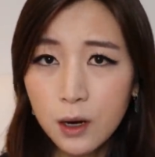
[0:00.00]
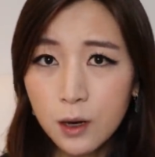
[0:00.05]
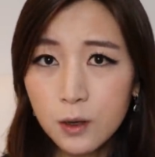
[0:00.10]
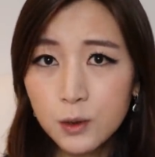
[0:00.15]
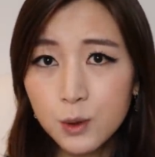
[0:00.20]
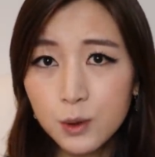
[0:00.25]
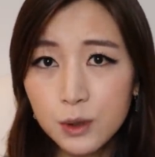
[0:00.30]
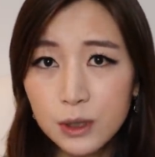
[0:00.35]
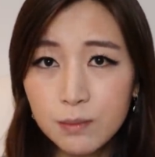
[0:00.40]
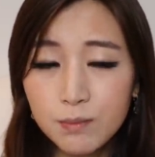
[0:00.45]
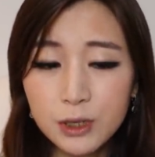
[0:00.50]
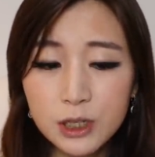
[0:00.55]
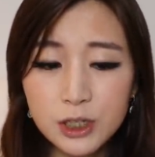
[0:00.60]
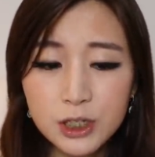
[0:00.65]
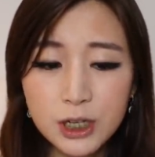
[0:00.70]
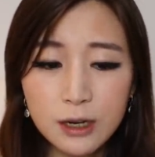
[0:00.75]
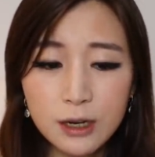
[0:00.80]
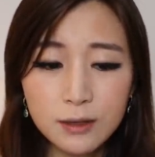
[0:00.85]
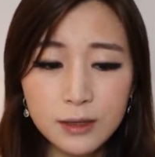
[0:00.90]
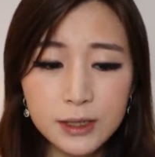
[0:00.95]
而从根本
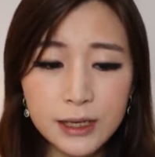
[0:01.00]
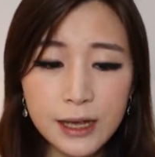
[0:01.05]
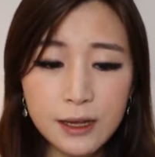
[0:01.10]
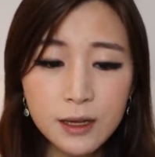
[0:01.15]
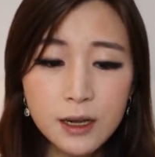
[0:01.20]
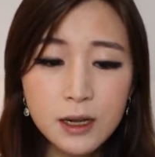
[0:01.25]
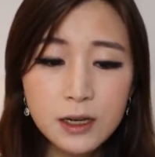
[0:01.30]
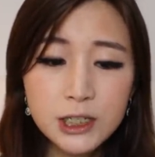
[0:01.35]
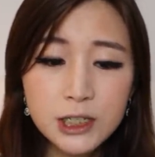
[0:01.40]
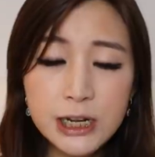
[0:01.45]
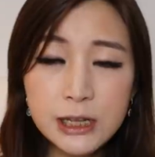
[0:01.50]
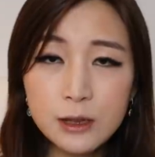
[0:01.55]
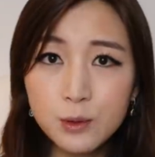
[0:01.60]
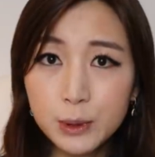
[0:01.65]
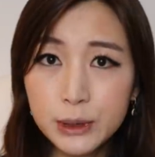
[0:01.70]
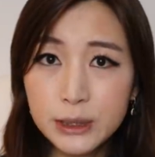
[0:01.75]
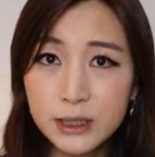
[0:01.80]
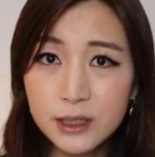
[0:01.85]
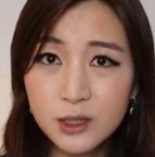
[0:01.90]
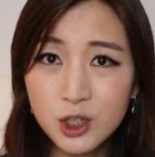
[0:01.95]
上而言，战
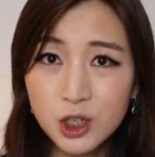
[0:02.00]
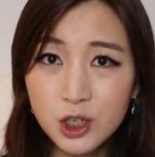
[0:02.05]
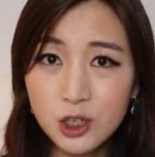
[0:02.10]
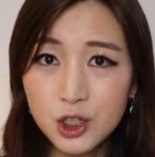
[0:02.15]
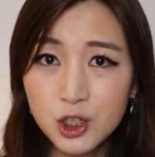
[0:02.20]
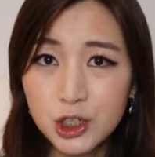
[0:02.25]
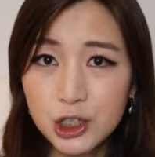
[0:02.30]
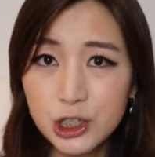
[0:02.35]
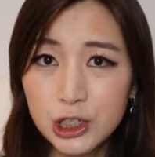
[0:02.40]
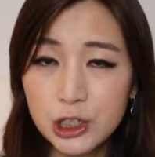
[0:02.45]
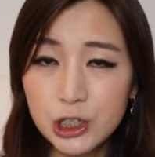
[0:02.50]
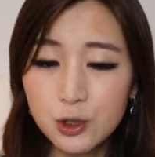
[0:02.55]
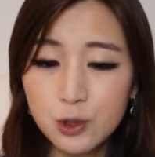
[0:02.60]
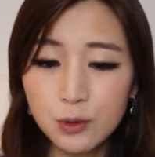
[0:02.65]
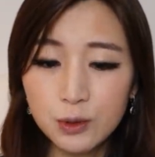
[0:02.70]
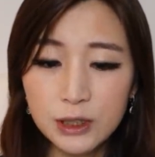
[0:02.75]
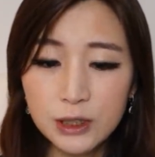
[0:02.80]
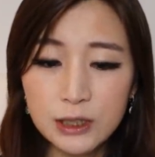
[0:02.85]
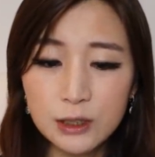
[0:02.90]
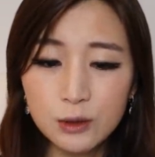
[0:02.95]
略竞争只是一
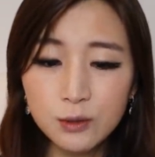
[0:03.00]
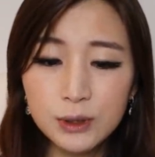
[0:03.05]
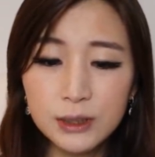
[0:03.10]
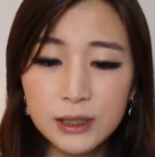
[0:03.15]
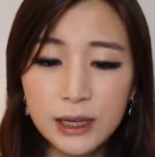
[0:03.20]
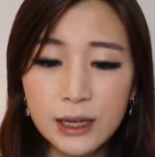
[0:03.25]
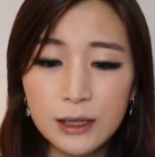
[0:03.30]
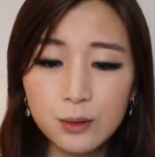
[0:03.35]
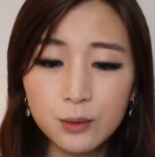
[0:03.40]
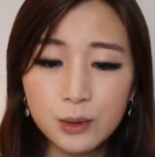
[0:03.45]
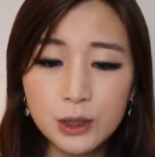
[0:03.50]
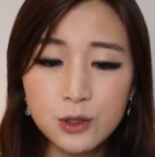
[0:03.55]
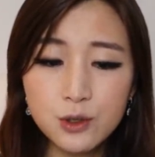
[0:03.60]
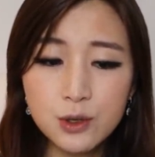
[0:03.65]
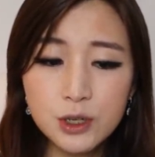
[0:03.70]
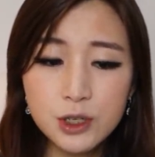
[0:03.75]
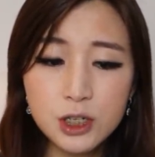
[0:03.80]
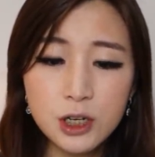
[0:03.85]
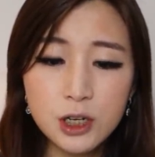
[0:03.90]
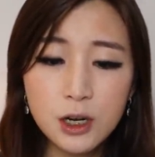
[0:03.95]
种理论态度的
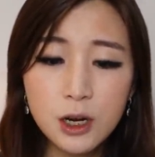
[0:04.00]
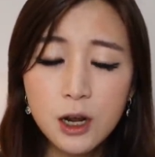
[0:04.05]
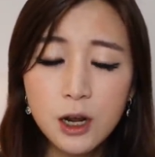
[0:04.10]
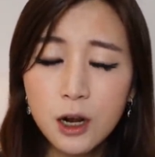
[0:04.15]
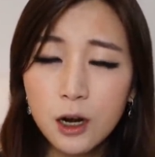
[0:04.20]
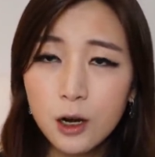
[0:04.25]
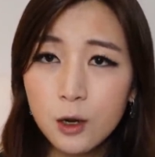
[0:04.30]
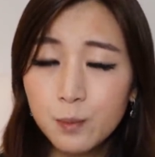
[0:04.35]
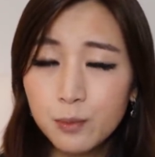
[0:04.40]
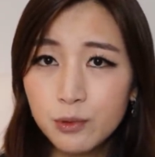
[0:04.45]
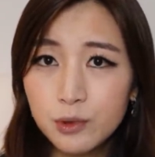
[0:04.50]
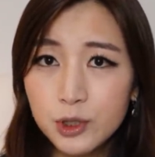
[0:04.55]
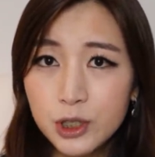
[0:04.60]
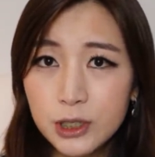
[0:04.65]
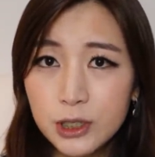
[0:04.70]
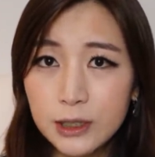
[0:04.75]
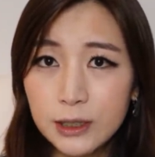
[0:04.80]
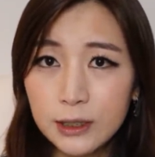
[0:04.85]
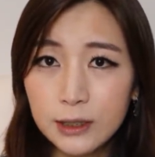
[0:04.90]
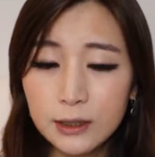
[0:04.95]
宣示，而不
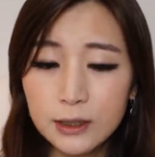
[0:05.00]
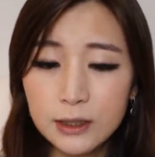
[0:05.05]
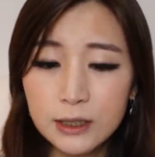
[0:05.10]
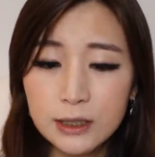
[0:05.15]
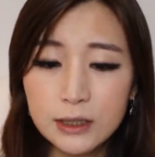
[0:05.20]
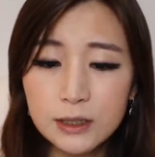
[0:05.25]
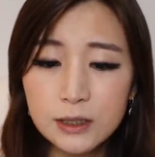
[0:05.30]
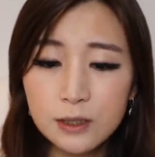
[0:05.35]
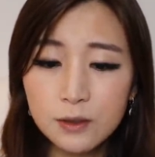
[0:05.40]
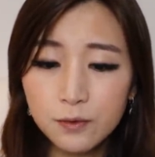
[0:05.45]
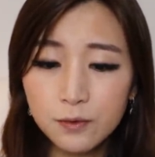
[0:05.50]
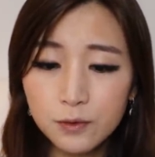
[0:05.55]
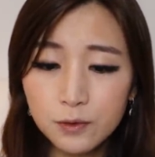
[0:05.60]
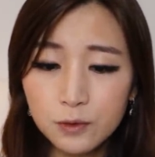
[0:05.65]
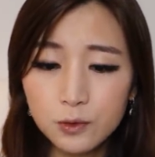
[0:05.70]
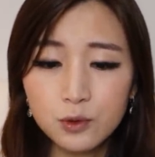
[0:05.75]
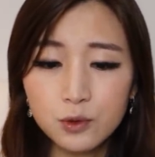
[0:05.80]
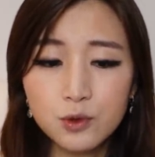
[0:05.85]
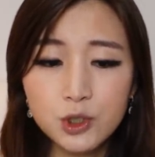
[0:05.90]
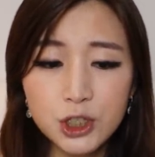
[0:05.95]
是一个已经
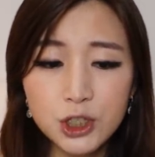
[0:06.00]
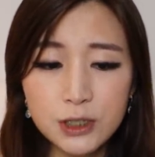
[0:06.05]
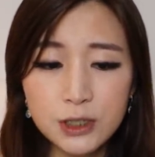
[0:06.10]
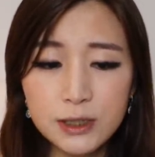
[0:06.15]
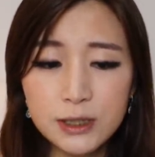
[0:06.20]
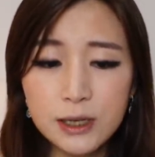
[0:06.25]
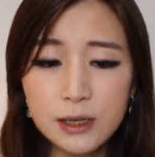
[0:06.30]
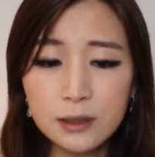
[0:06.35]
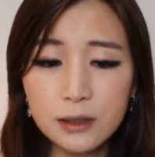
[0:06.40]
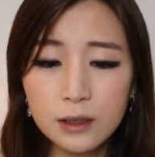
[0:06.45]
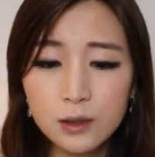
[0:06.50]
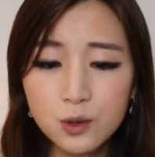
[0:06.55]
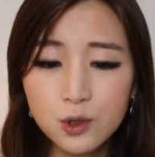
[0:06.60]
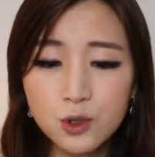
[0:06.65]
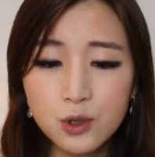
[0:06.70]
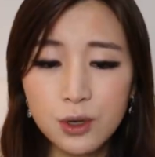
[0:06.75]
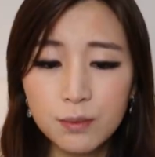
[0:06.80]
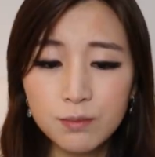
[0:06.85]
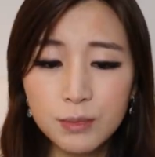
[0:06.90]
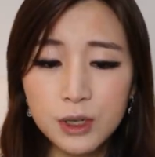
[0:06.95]
付诸实践的
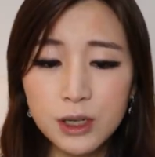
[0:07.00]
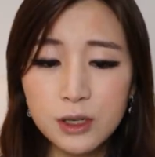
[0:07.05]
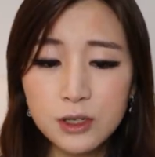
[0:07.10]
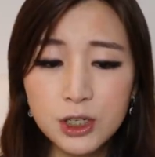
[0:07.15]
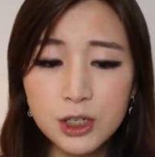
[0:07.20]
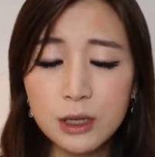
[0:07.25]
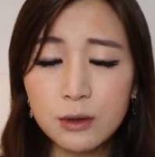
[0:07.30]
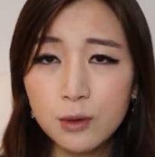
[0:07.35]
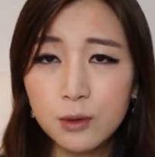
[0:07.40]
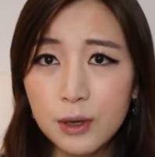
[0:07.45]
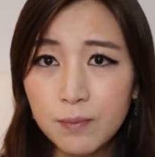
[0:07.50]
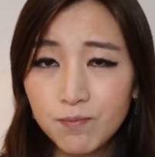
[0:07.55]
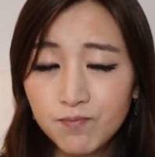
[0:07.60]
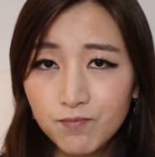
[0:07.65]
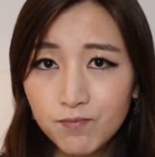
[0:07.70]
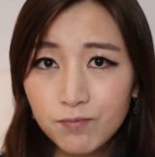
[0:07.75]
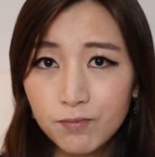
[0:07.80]
全面战略。